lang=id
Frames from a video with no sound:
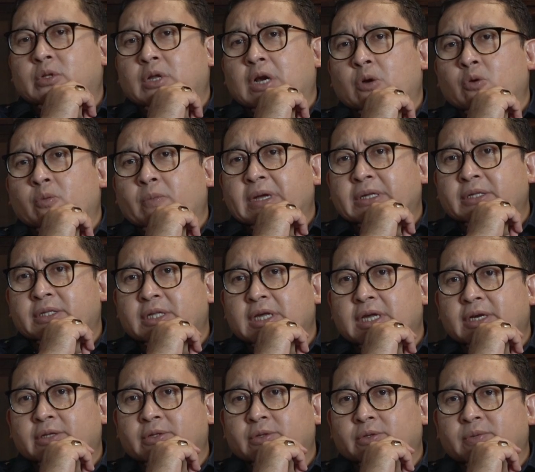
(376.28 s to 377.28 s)
terlalu
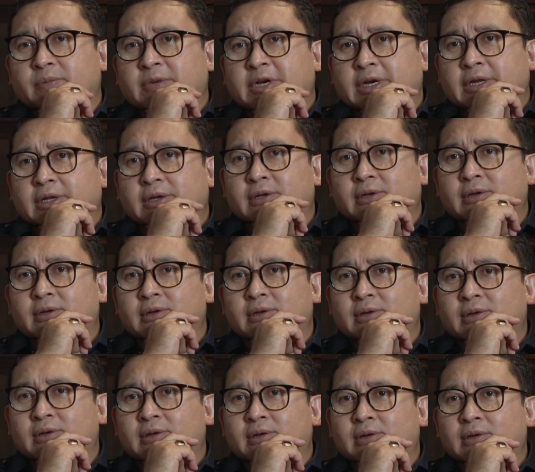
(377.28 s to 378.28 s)
besar itu sebenarnya. Enggak,
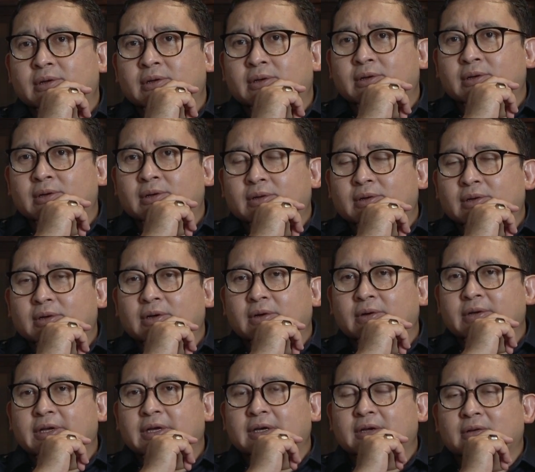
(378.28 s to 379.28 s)
waktu itu oh,
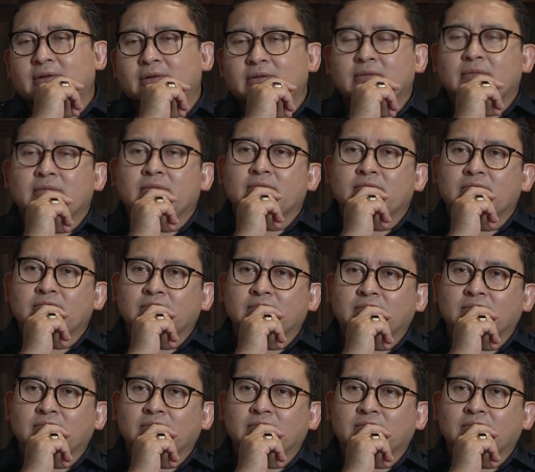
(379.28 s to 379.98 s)
uh, ya. saya